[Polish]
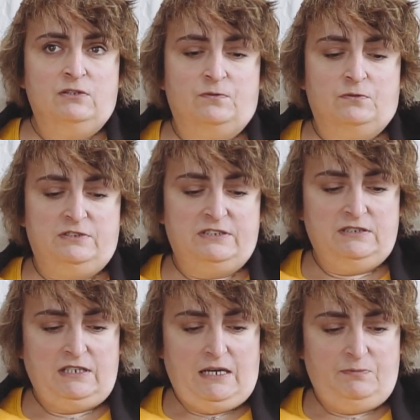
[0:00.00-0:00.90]

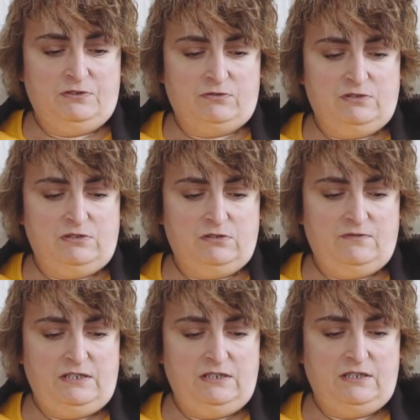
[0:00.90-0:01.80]
twórcy terapii
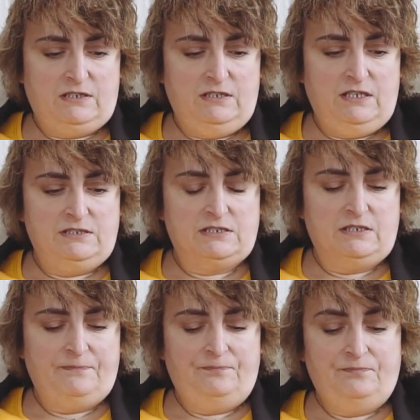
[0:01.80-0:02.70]
skoncentrowanej na
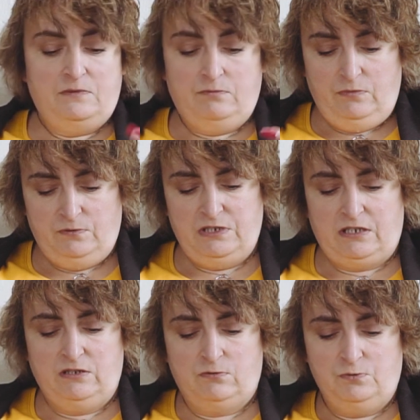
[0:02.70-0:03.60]
kliencie, bądź
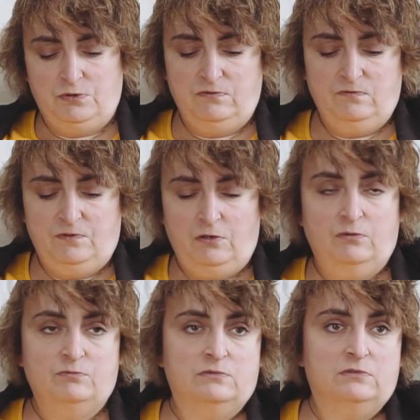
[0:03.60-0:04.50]
jak niektórzy
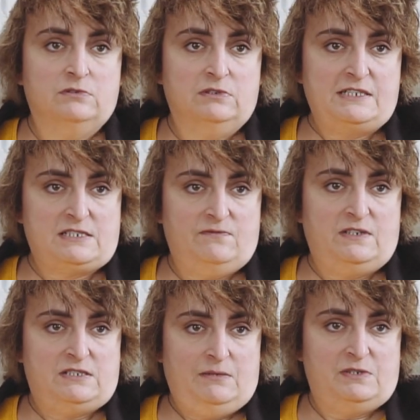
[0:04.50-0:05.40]
wolą e,
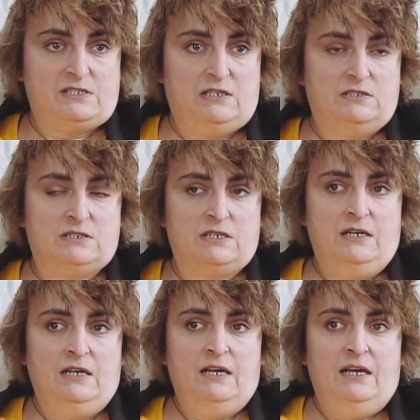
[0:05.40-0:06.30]
nazywać na pacjencie.
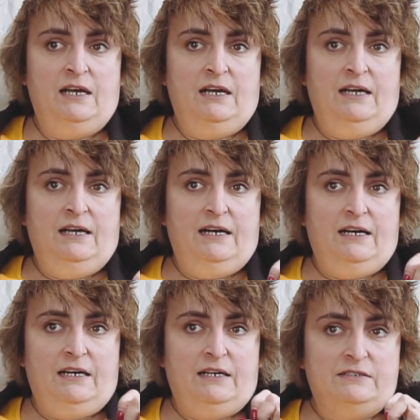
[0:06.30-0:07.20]

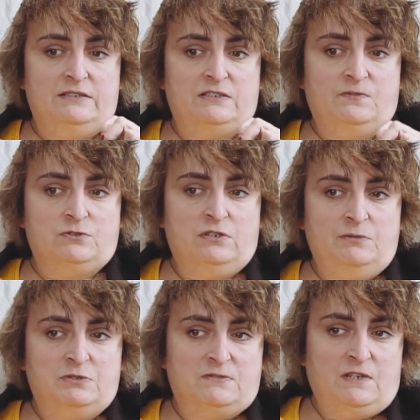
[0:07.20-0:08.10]

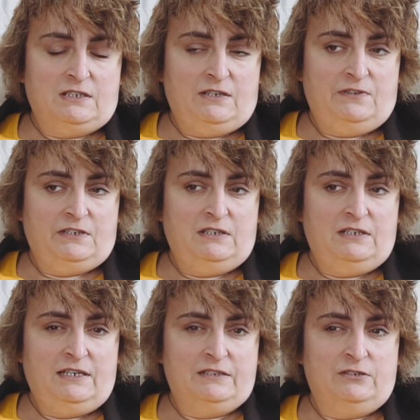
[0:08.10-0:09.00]
Stworzona przez Franka
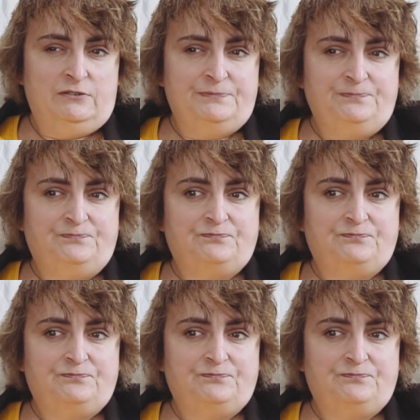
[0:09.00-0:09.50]
Farellego,